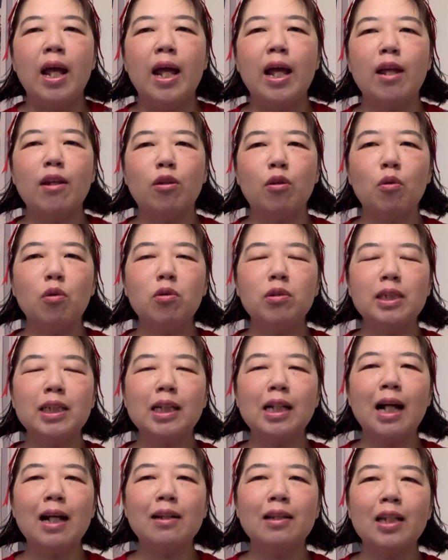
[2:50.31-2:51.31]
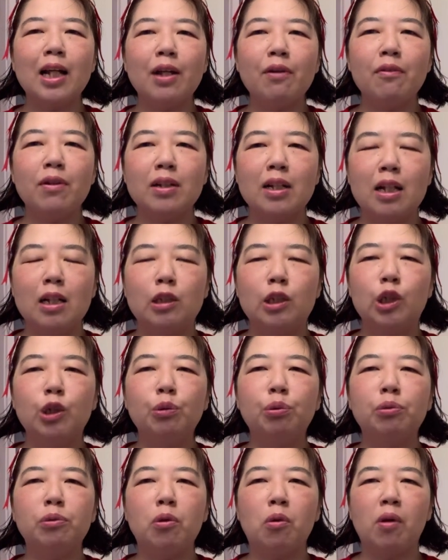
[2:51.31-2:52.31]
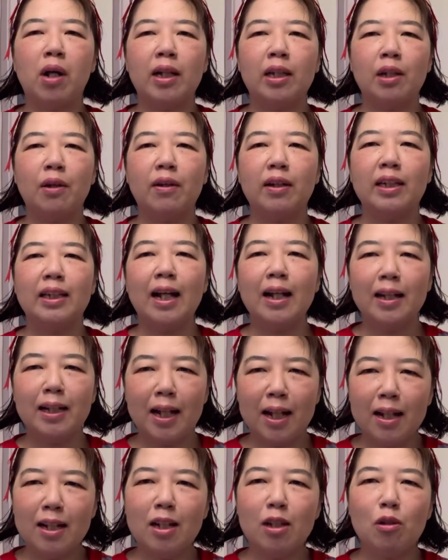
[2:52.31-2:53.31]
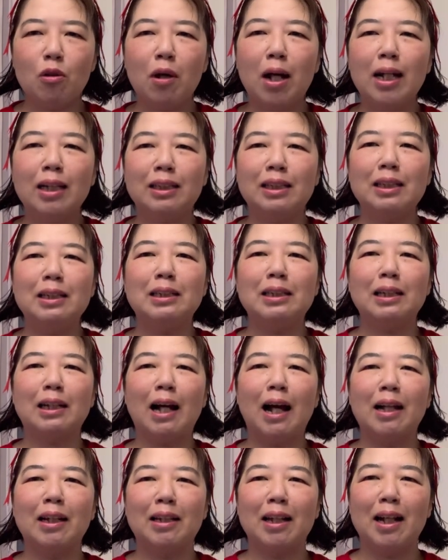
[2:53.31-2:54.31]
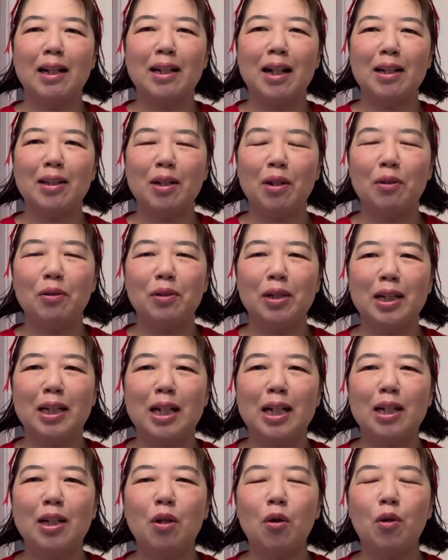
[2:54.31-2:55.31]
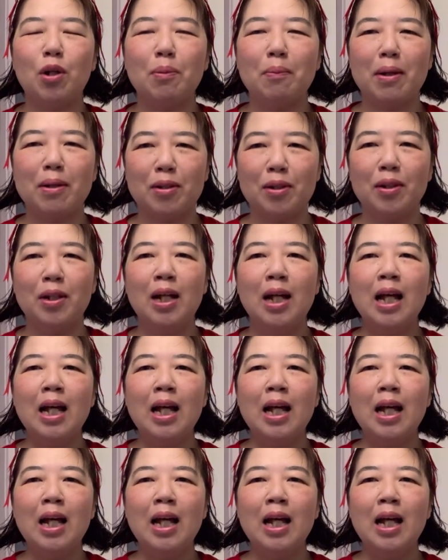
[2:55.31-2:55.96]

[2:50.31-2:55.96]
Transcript: えー、その時間帯はね、主婦の方は大変忙しい時間帯だっていうふうに聞いております。